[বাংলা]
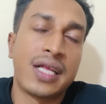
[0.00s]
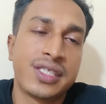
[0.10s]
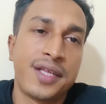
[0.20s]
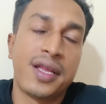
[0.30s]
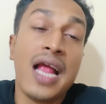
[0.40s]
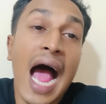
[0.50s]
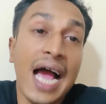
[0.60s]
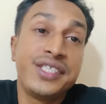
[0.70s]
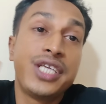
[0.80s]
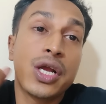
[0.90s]
রান চেতে
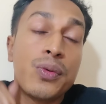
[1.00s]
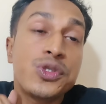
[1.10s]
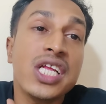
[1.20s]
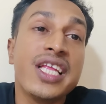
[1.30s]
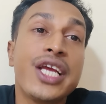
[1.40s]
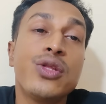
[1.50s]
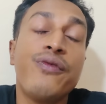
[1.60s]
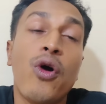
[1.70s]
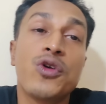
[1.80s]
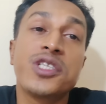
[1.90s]
আজ যার অবস্থা দেখি তো
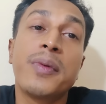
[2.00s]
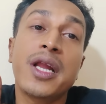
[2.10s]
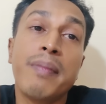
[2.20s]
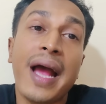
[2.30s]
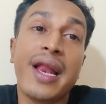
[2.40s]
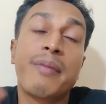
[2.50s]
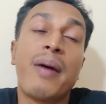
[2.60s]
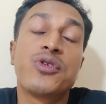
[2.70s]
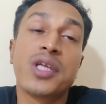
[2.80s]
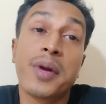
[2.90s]
ফকর জামানের মায়ের আর
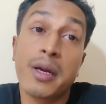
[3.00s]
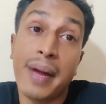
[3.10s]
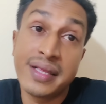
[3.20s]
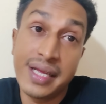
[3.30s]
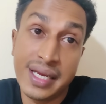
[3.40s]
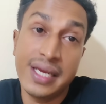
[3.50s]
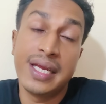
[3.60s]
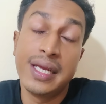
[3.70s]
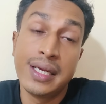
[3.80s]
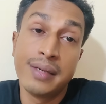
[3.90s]
বাবর জামানের মায়ের দেখি
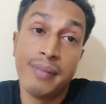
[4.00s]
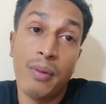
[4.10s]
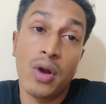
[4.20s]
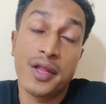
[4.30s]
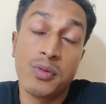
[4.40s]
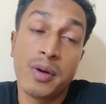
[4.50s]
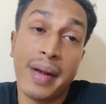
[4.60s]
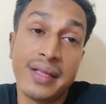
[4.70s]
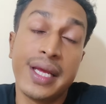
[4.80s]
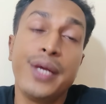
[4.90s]
কি বাবর আজমের
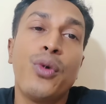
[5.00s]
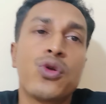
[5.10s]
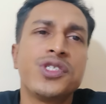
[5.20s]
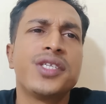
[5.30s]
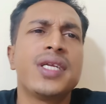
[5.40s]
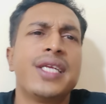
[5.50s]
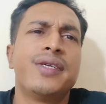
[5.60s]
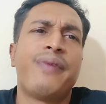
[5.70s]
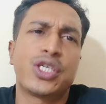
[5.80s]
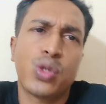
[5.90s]
মাইর দেখি মনে হয়েছে যে আজ
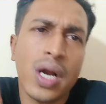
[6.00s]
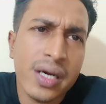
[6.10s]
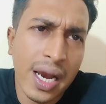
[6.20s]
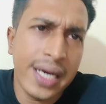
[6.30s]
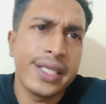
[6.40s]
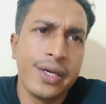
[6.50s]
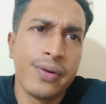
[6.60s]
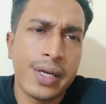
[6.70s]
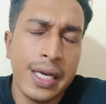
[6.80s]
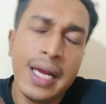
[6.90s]
যে ফার্স্ট রান টার্গেট দিল
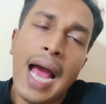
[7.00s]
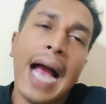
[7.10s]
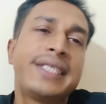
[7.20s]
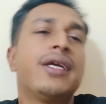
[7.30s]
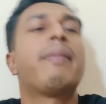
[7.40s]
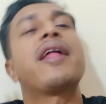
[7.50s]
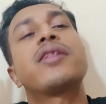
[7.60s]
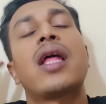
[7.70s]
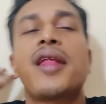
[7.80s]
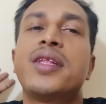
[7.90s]
কি আজ যে ম্যাচ
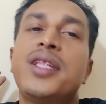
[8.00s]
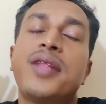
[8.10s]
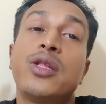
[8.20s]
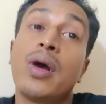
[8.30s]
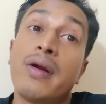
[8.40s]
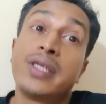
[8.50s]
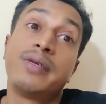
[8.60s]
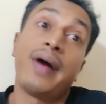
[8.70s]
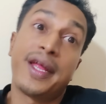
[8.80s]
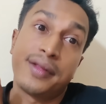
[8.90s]
তারা জিতে যাইতো কারণ এই যে
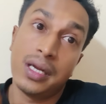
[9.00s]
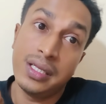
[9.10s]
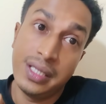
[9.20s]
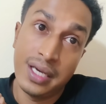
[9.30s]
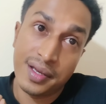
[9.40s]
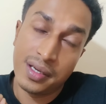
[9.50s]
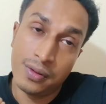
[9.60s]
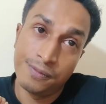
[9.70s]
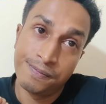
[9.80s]
পাকিস্তানের দিন আসিল